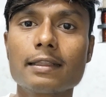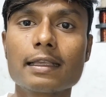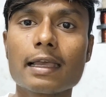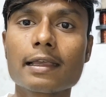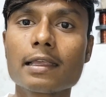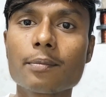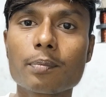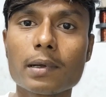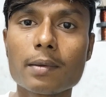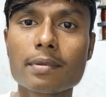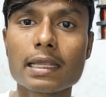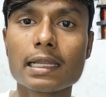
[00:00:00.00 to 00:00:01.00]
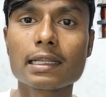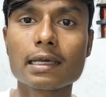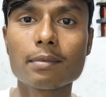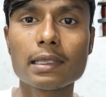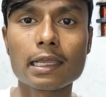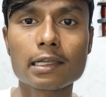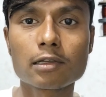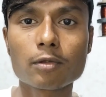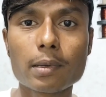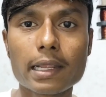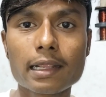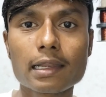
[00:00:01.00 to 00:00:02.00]
क्या है कि पंप साइड का भी एक
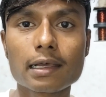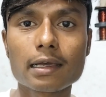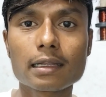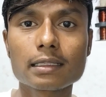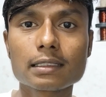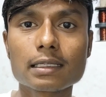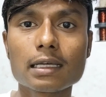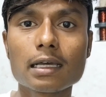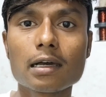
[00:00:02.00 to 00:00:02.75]
टो बैरिंग लगा रहता